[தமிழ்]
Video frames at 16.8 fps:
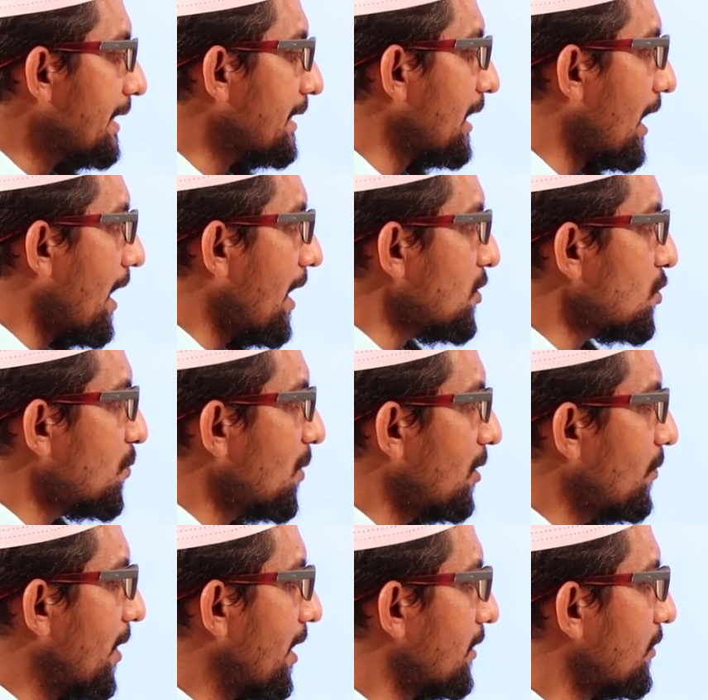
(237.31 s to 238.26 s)
இந்த
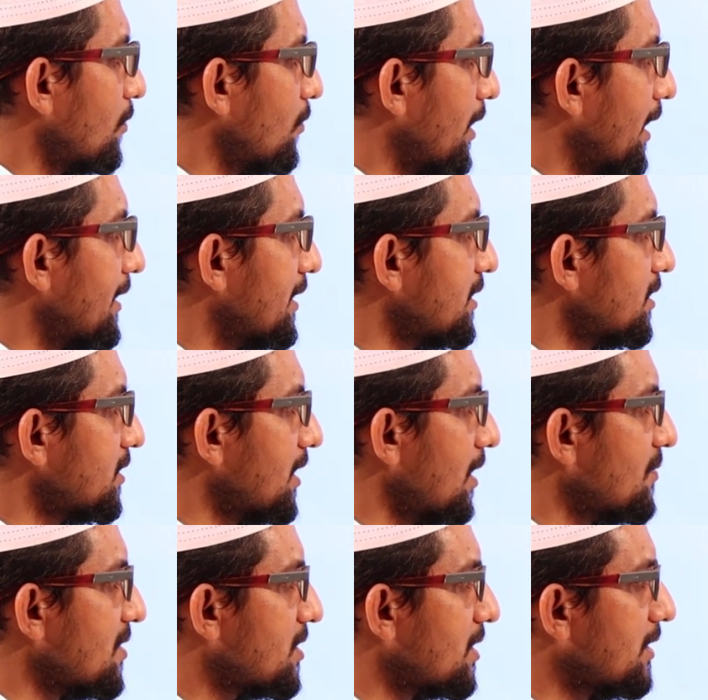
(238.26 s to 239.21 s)
ஆயுஷ்மான் பாரத்தினுடைய
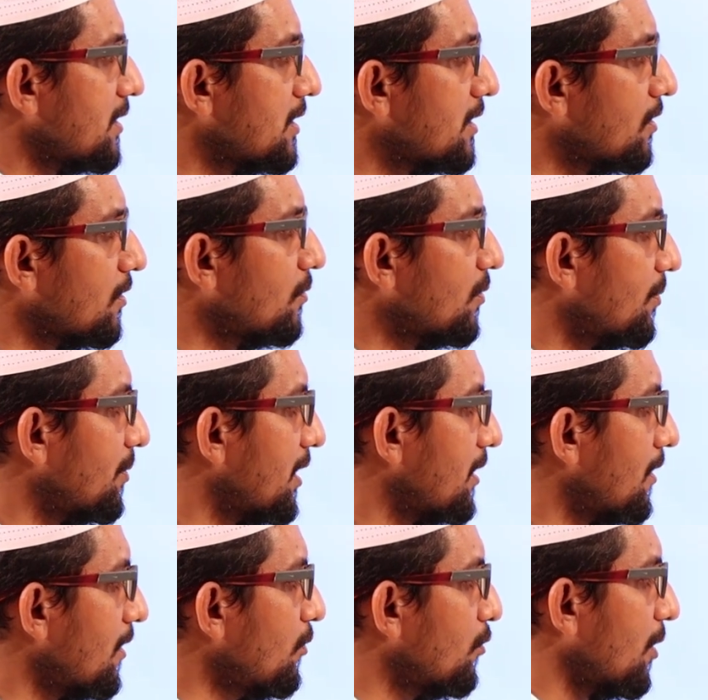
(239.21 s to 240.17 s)
டிஜிட்டல் மிஷன் இருக்கும்
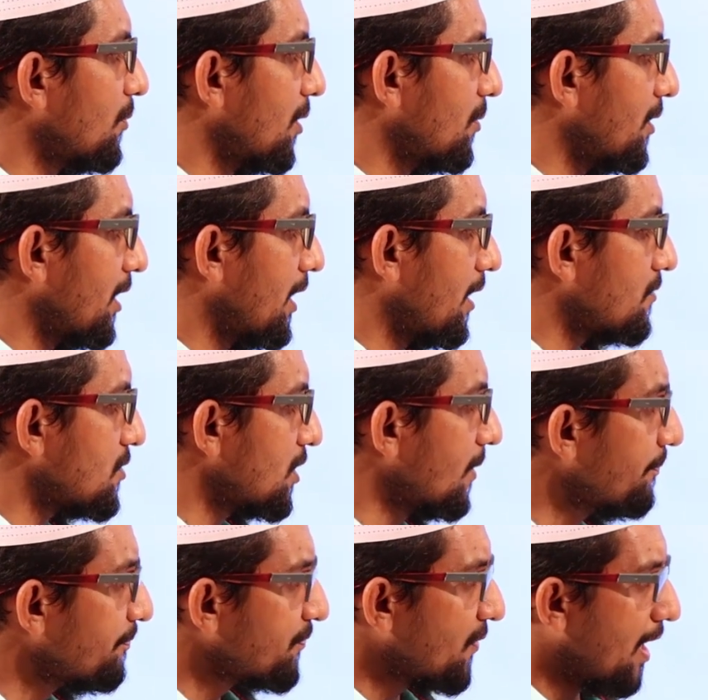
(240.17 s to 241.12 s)
அப்படிங்கிறது குறிப்பிடும்படியான
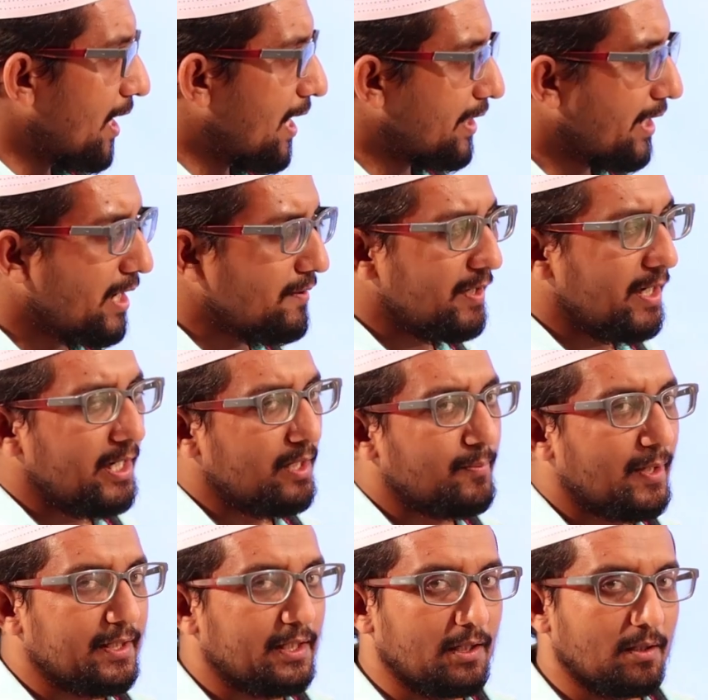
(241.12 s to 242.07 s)
விஷயம் அதே
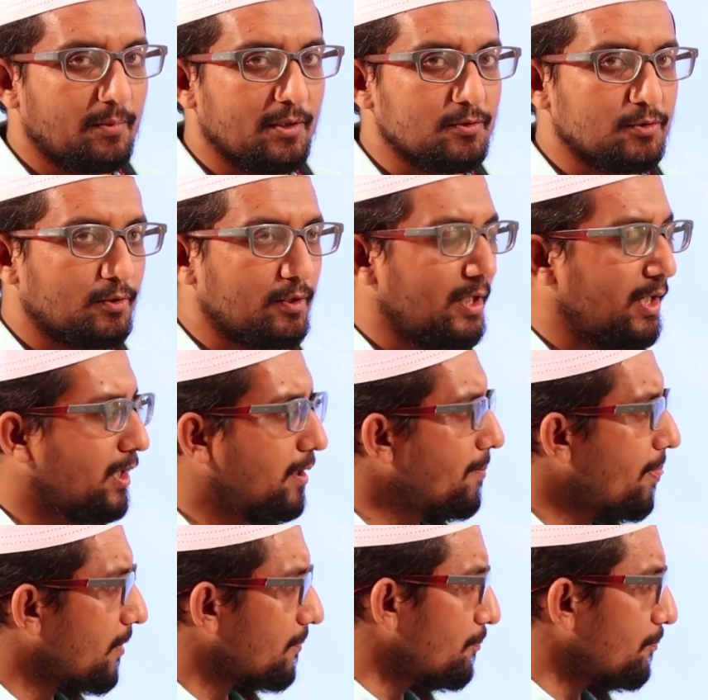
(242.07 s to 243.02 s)
வேளையில் பார்த்தீங்க அப்படின்னு சொன்னால்
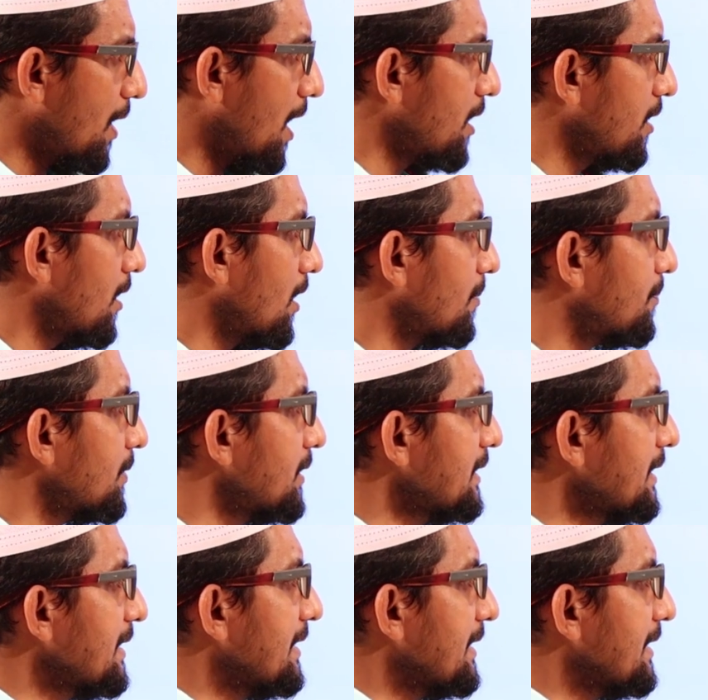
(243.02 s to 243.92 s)
பாதுகாப்பு